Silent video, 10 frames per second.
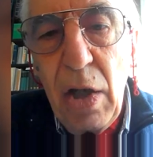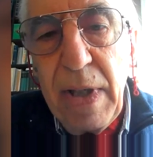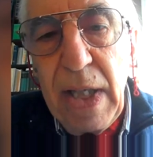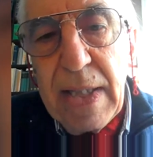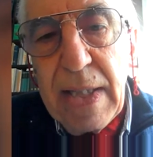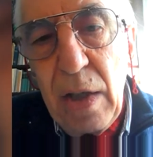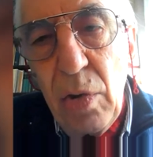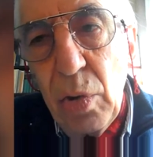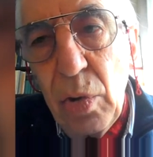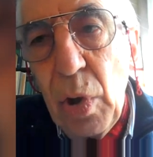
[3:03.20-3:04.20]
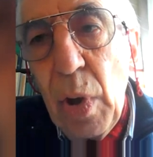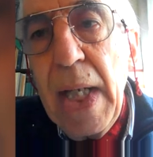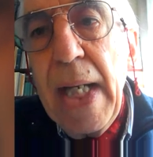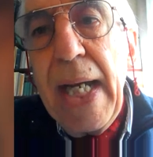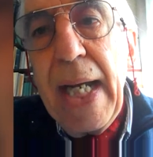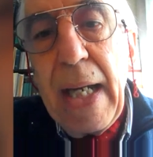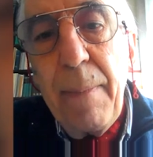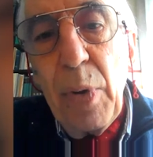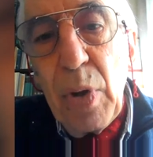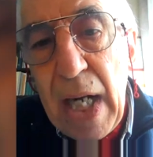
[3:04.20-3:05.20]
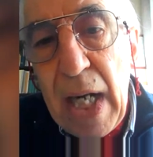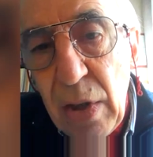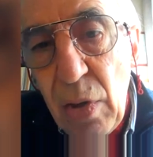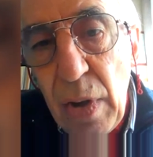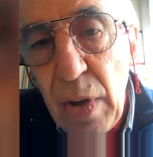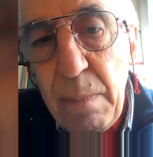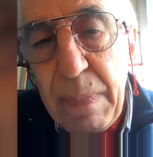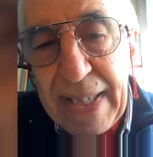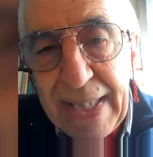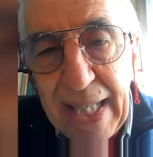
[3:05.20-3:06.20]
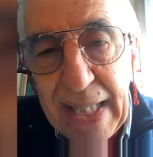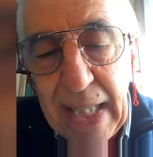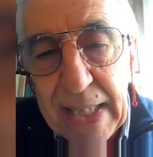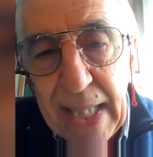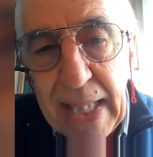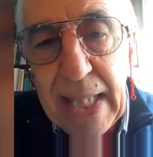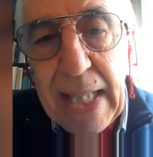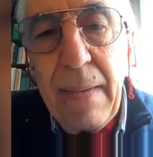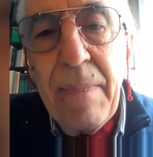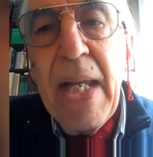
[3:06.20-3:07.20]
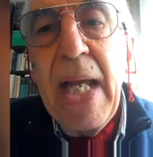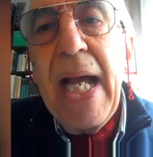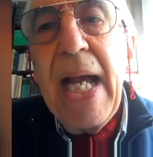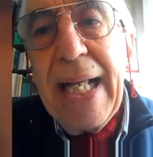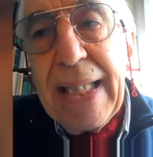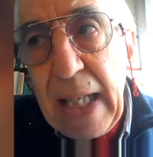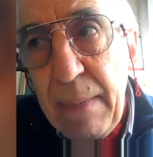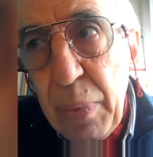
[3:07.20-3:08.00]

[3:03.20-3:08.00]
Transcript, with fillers: km al secondo e che potranno impattare la Terra. Al